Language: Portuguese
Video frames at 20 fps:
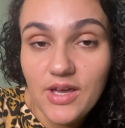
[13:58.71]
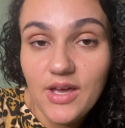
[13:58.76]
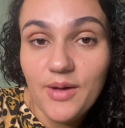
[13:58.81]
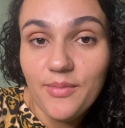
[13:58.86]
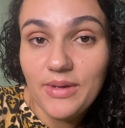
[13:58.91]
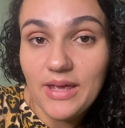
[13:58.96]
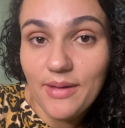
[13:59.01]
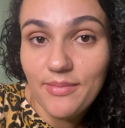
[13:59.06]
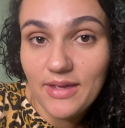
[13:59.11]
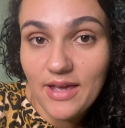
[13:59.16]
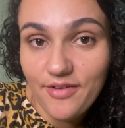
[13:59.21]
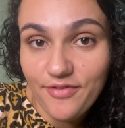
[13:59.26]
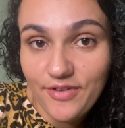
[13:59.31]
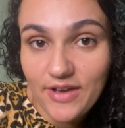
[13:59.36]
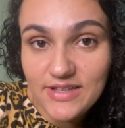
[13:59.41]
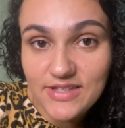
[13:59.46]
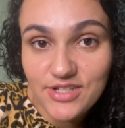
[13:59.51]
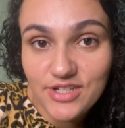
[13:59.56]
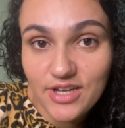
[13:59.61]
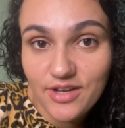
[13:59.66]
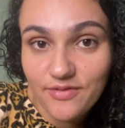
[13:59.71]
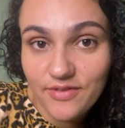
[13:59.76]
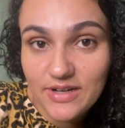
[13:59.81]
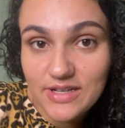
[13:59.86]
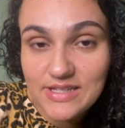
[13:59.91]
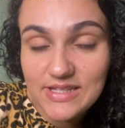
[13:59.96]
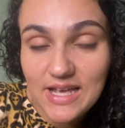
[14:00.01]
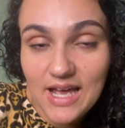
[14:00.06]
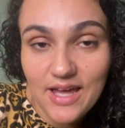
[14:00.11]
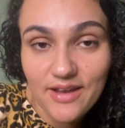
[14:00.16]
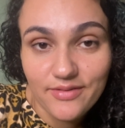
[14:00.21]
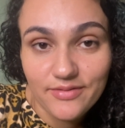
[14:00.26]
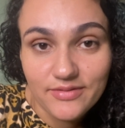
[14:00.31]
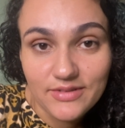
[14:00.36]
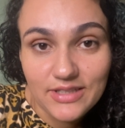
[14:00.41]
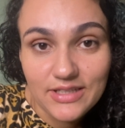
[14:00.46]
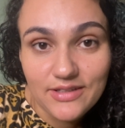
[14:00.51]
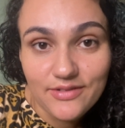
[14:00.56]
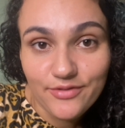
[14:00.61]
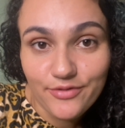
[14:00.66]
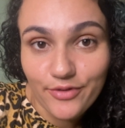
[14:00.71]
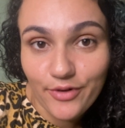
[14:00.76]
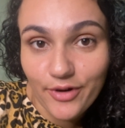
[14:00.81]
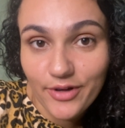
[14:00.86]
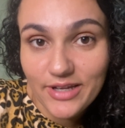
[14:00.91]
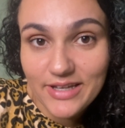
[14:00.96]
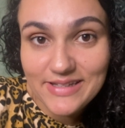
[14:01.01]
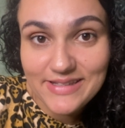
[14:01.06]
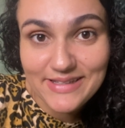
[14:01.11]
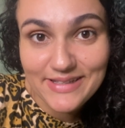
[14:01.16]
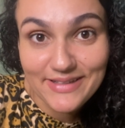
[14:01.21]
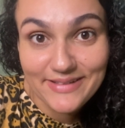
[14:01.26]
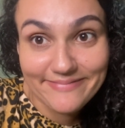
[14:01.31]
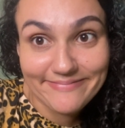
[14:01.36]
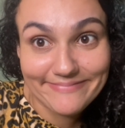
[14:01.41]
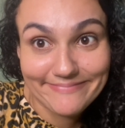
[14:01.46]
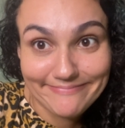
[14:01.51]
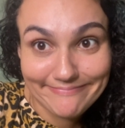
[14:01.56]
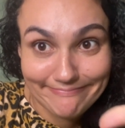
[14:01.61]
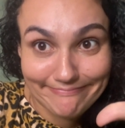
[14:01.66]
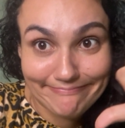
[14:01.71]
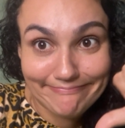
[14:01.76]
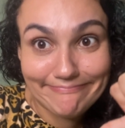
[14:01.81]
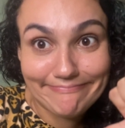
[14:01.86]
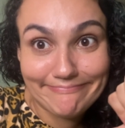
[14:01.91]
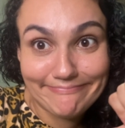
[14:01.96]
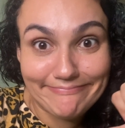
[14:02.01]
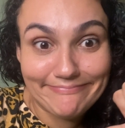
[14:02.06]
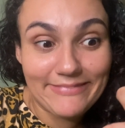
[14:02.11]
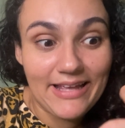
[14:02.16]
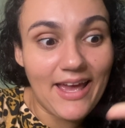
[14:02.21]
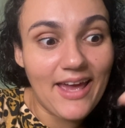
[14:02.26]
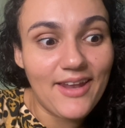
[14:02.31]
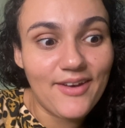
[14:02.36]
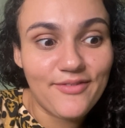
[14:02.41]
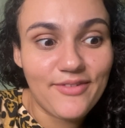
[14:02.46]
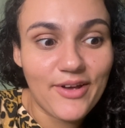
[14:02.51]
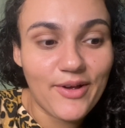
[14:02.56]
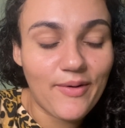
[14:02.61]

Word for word: Porque a minha festa de aniversário foi assim, né? Não veio